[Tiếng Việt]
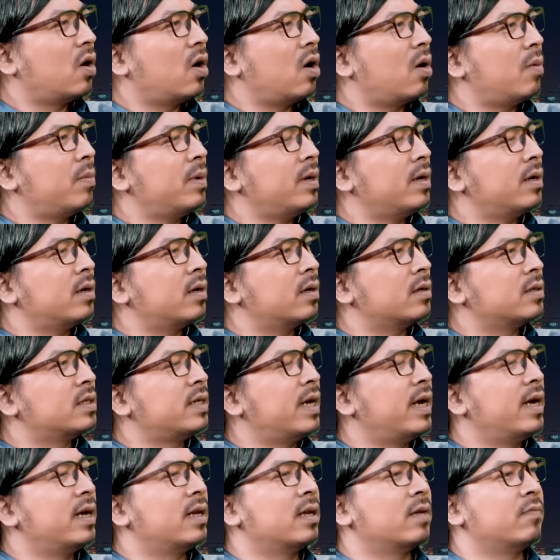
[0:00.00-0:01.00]
nó mới
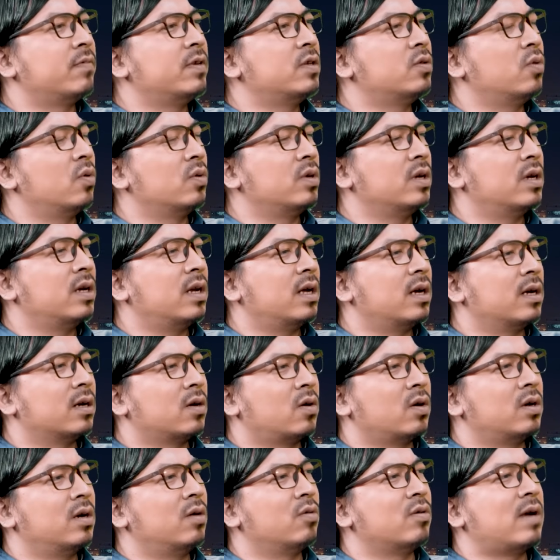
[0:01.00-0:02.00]
chê là ví dụ như là
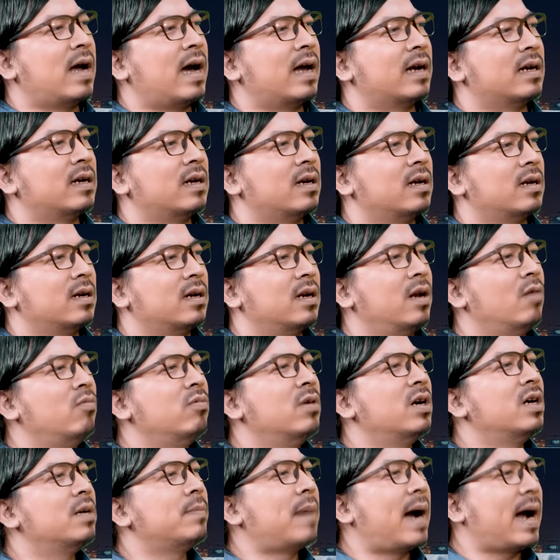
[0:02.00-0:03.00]
con đầu đàn là
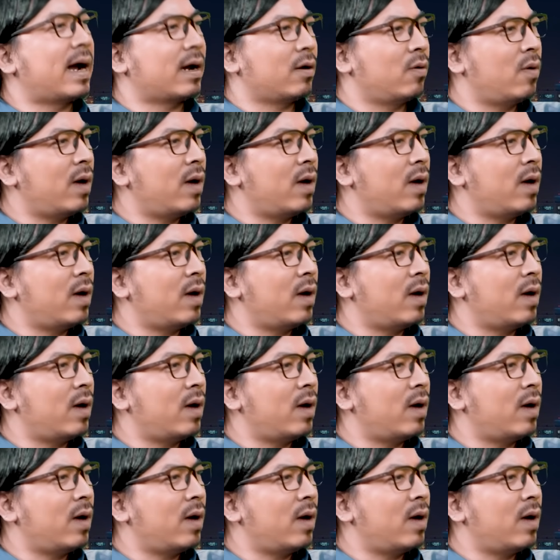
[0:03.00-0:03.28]
lông hơi bạc